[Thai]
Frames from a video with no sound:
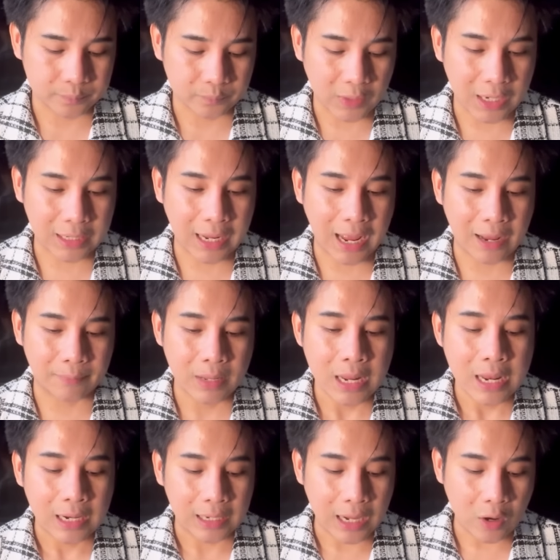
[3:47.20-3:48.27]
นะครับ
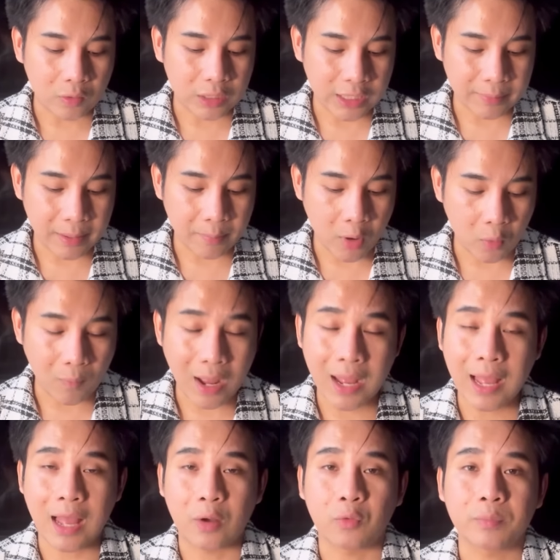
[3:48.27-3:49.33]
แล้วเคยมาบอกว่า
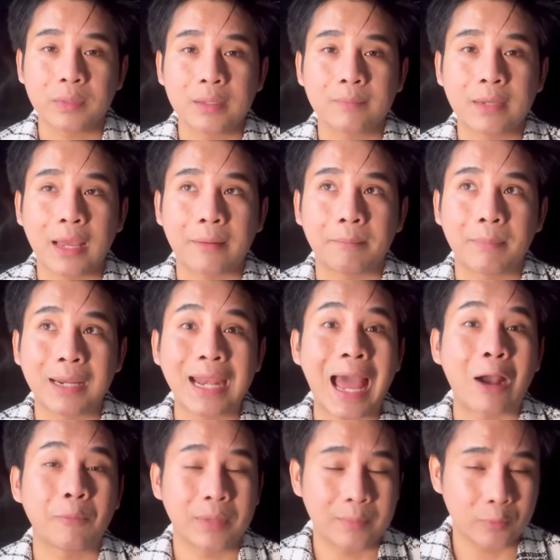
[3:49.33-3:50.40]
อ่ะอุ้มอิ่มเนี่ยมาด่า
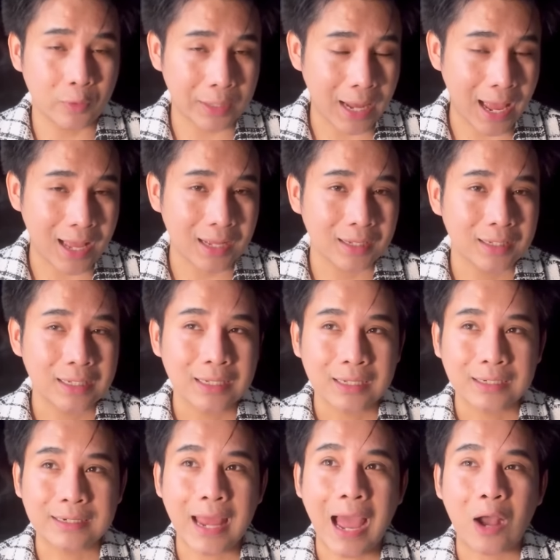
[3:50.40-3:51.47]
อุ้มอิ่มด้วยนะ
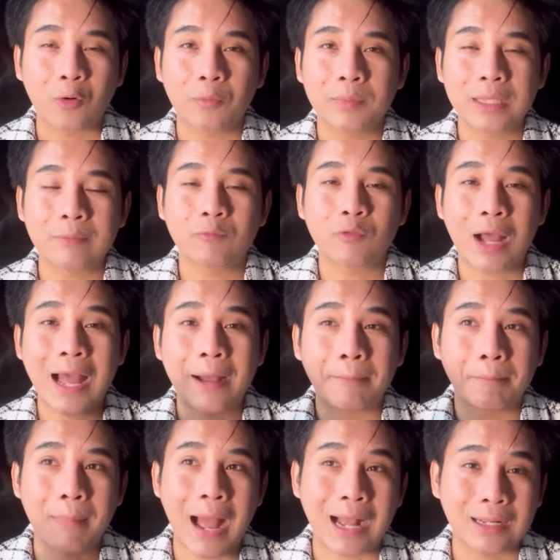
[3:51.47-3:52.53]
ด่าอุ้มอิ่มว่า
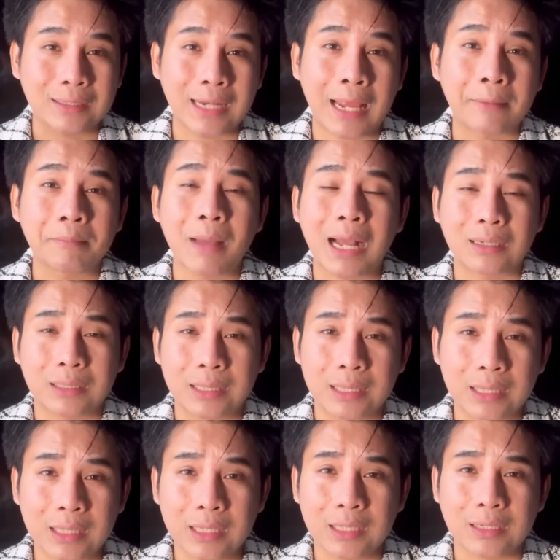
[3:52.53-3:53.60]
บักนั้นบัก
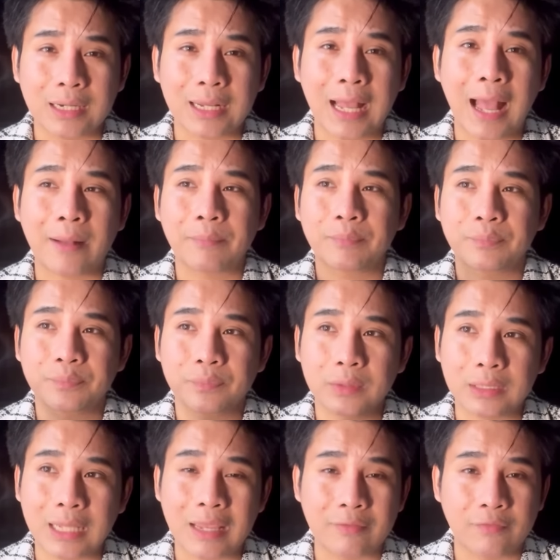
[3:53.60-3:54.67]
นี้นะครับ
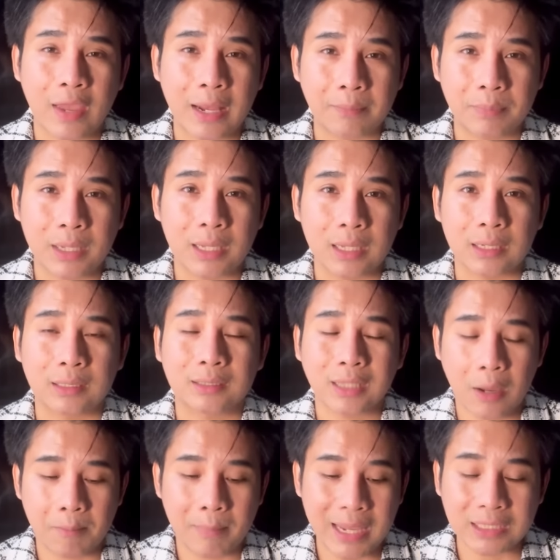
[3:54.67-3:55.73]
ในแฟนเพจ
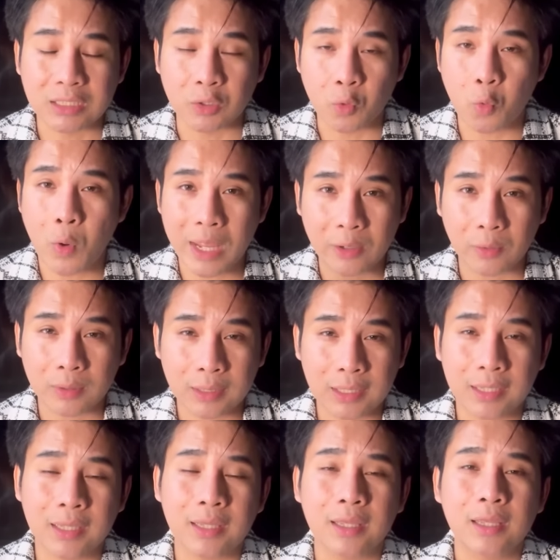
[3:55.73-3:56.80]
ทำไมถึงอวยคน
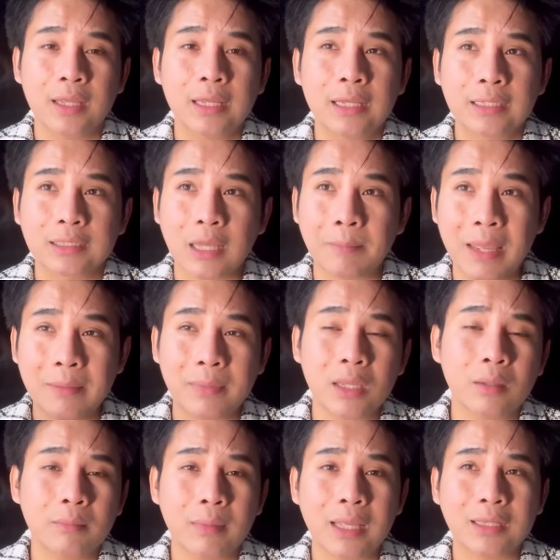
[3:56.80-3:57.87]
นี้ทำไมไม่
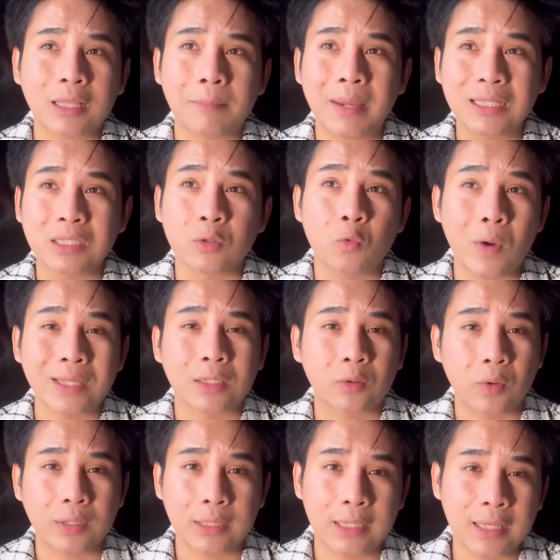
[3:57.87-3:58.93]
ไม่ทำไมถึงอวยแต่ค
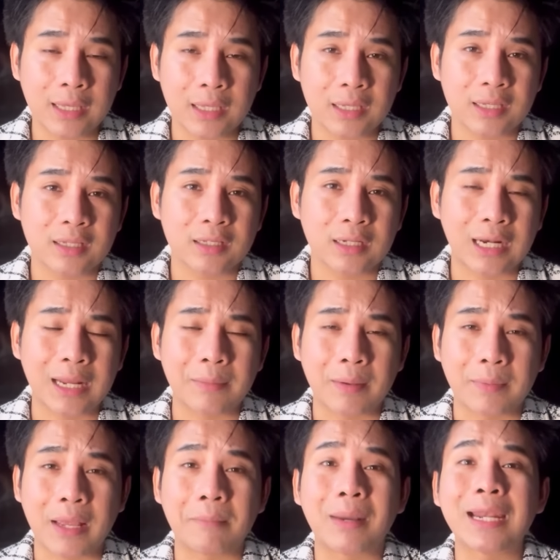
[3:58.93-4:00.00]
นนี้อะไรแบบ
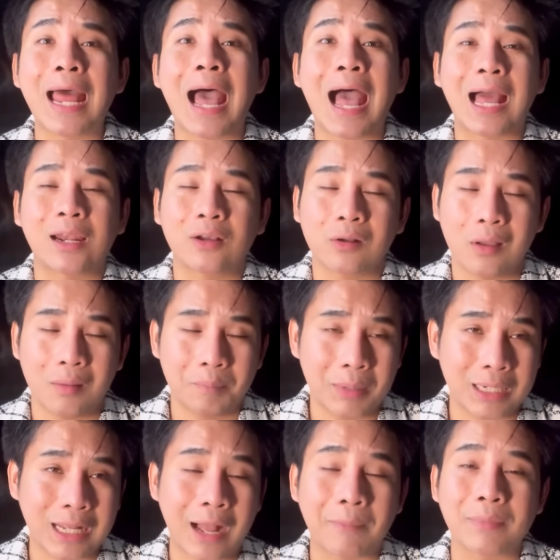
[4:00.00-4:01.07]
เนี้ยมาด่าแล้วก็เป็
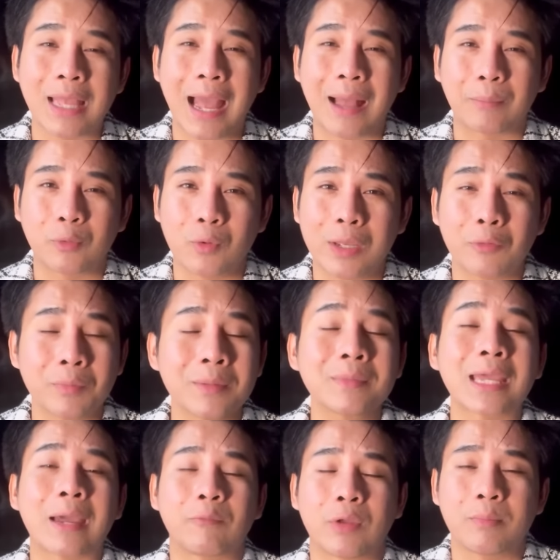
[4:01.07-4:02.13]
นคำหยาบด้วยอุ้มอิ่ม
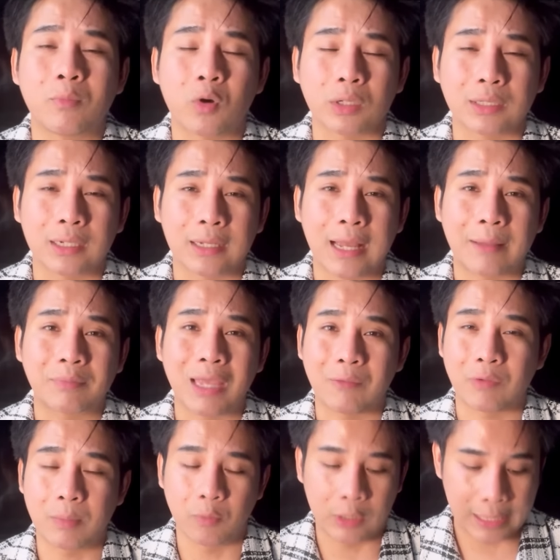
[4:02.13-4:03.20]
แคปหมดนะครับแคป
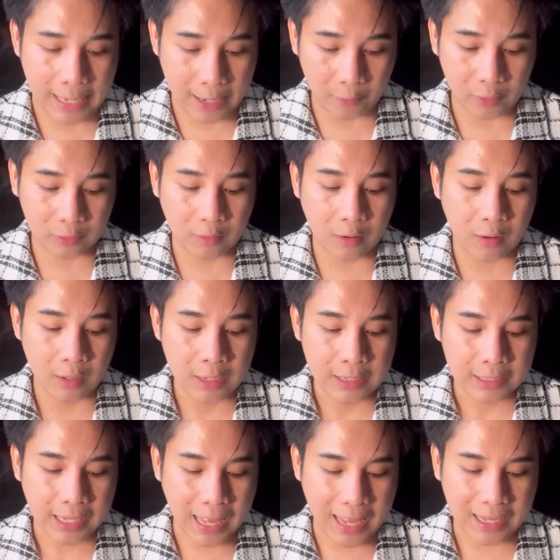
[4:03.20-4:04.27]
ไว้หมดแล้ว แล้วก็
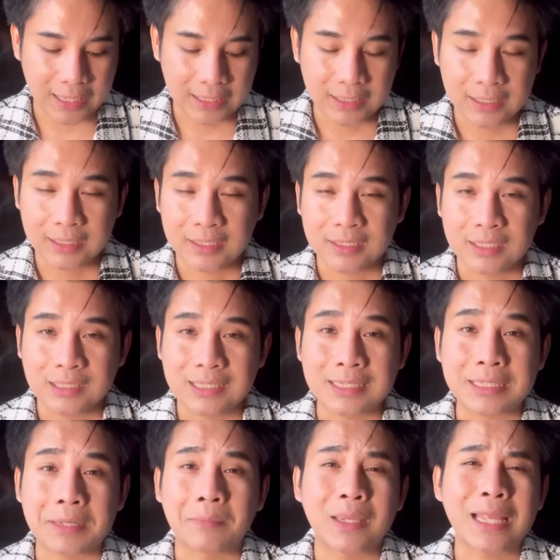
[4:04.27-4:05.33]
อ่ะจ
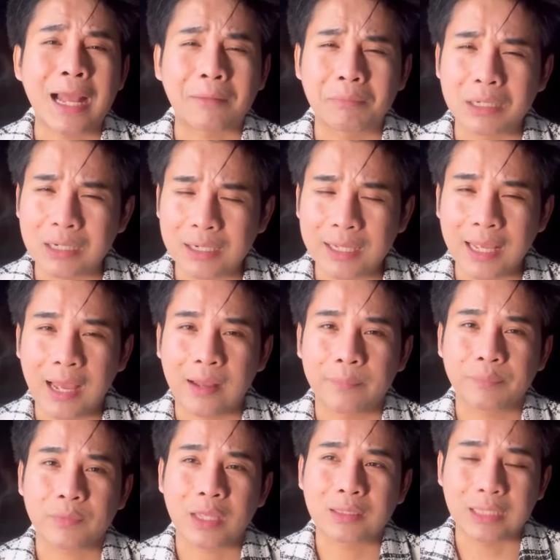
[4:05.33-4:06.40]
ริงๆไม่อยากเบอร์เลยอะ
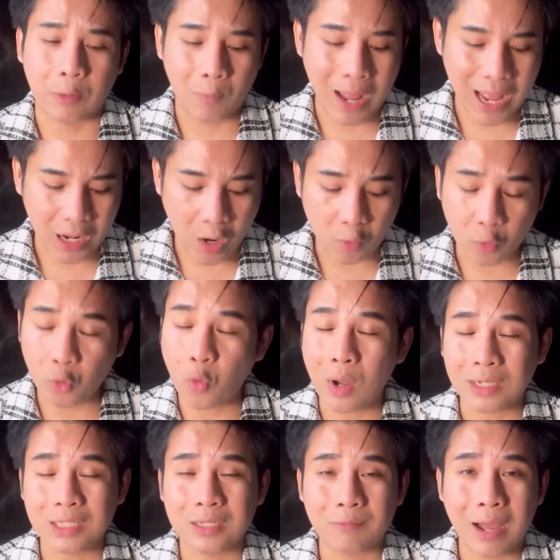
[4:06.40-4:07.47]
แต่ว่าเขากลัว
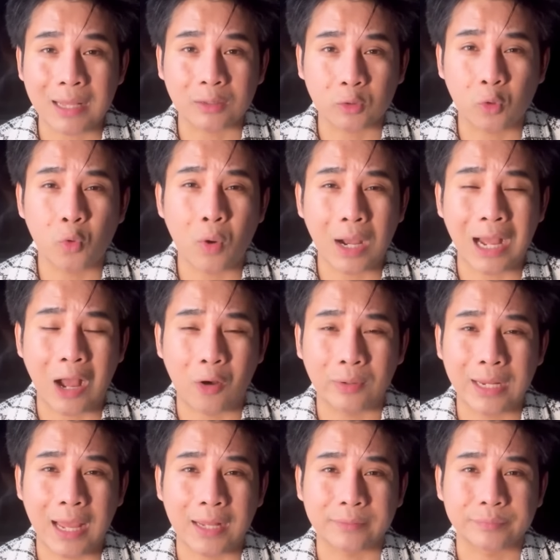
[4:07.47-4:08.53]
ที่ว่ากลัวเขา
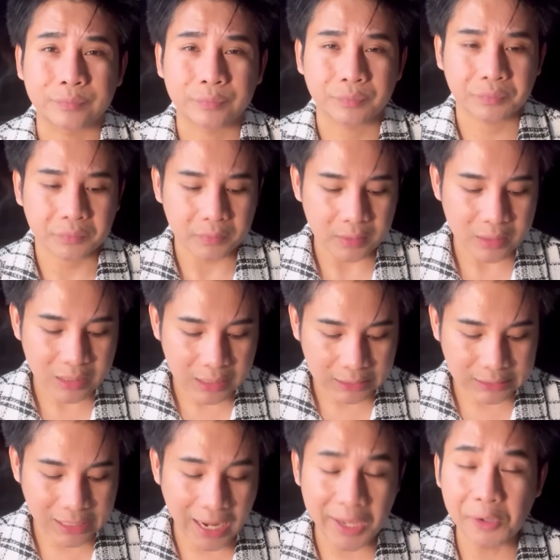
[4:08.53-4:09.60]
เนี่ย
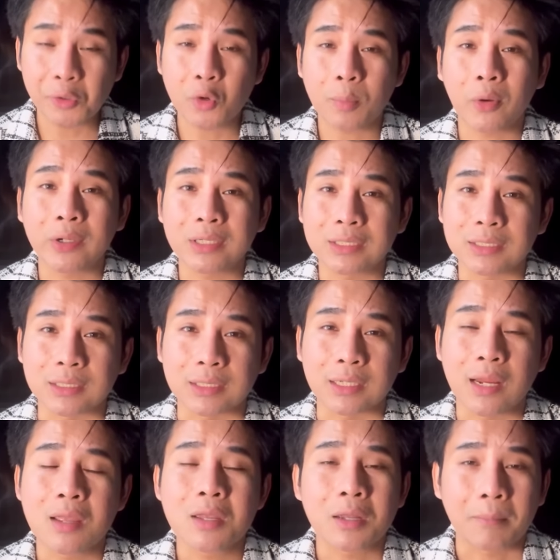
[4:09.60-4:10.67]
ใช้รูปคนอื่น
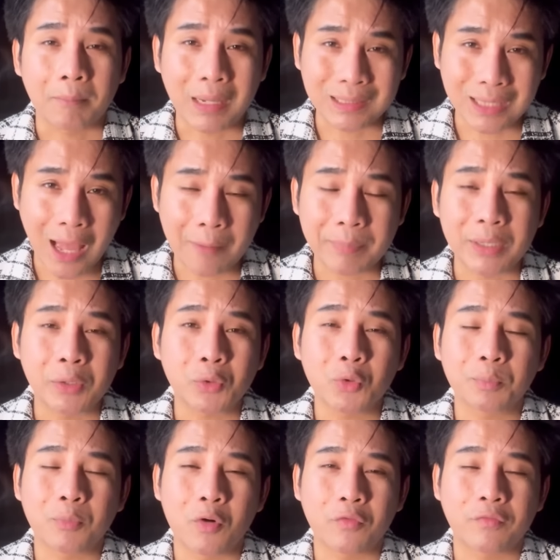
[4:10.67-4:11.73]
มาตั้งเป็นรูป
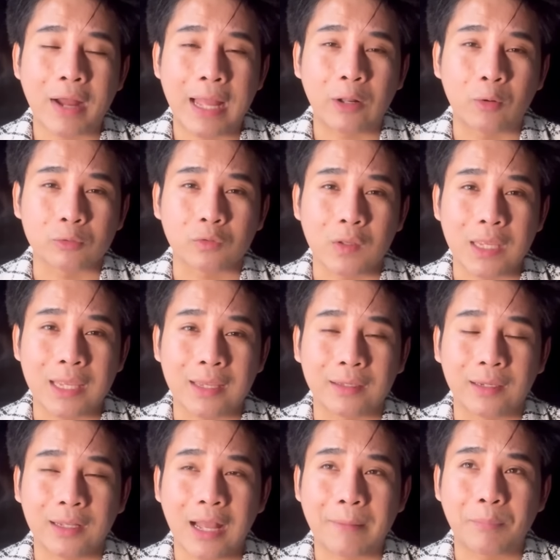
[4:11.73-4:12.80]
โปรไฟล์ของตัวเอง
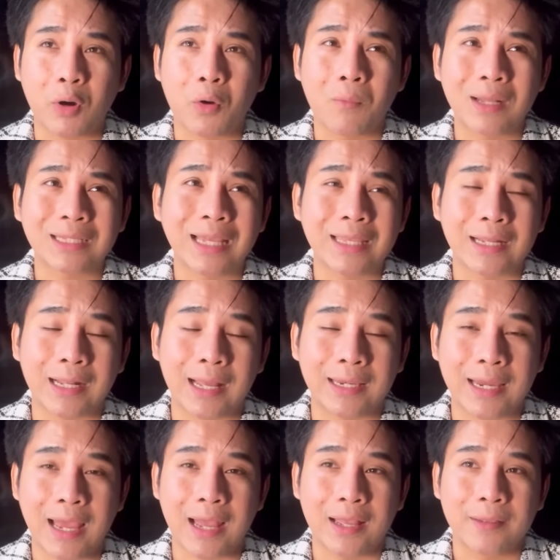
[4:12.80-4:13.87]
นะครับ เพราะว่าถ้าอย่างนั้น
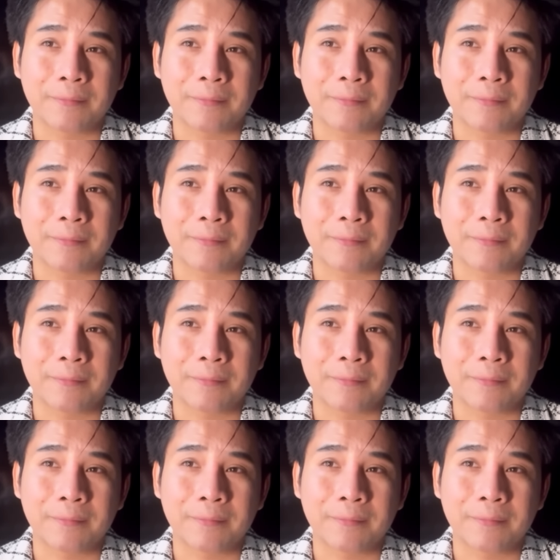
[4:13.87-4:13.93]
เนี่ย